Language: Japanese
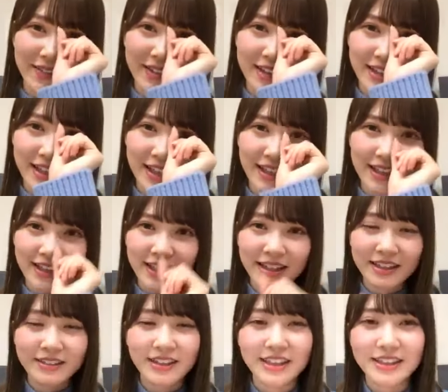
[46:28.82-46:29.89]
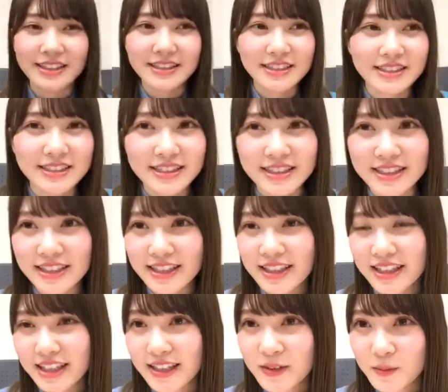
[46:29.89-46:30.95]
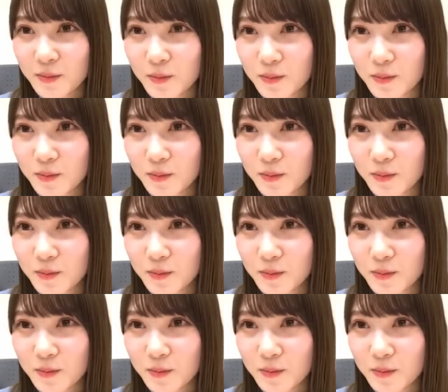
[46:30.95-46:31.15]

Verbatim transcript: 待って、何の話してたっけ。